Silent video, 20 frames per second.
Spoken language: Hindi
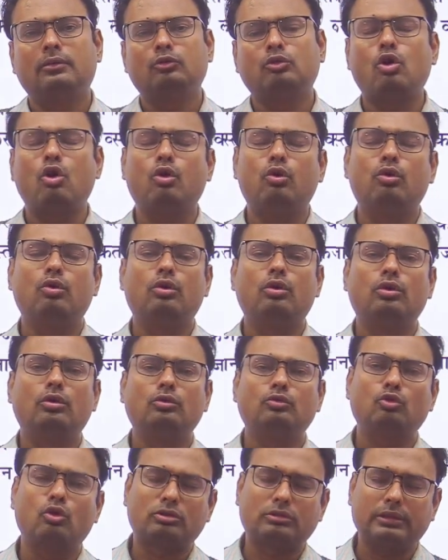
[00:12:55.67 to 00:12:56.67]
तो
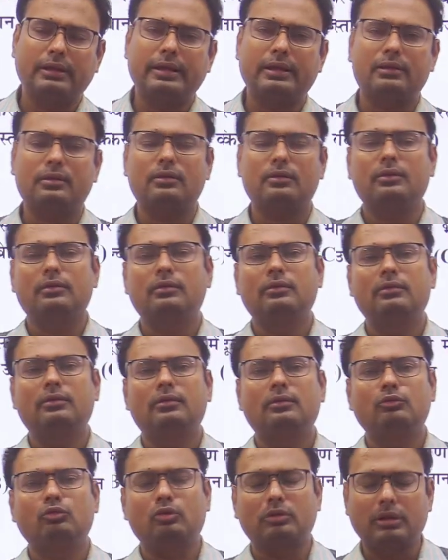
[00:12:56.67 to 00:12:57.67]
दुस्तलिक
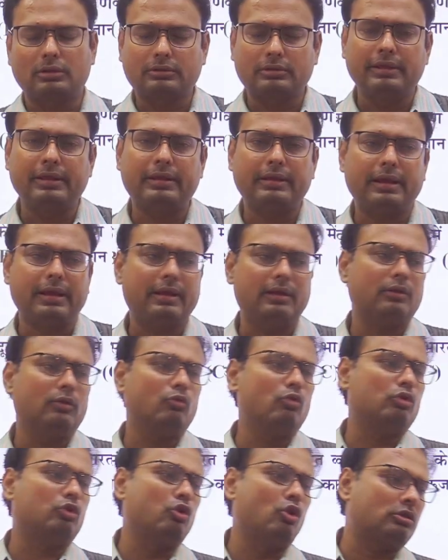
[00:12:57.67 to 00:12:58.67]
जो दस्तलिक है
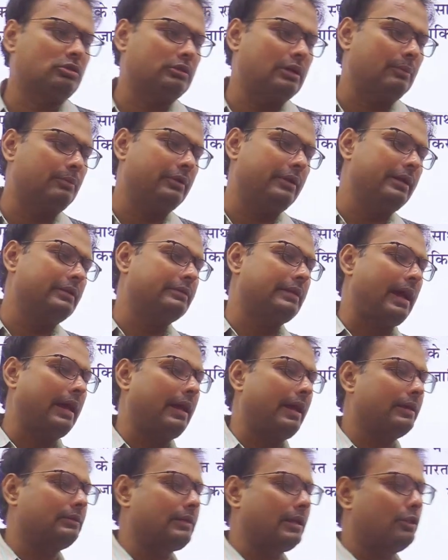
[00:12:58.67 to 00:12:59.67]
वो दोस्त शब्द यहीं से आया
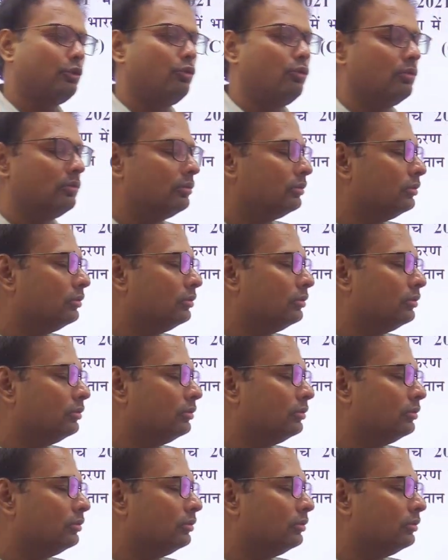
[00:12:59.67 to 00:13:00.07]
है साथियों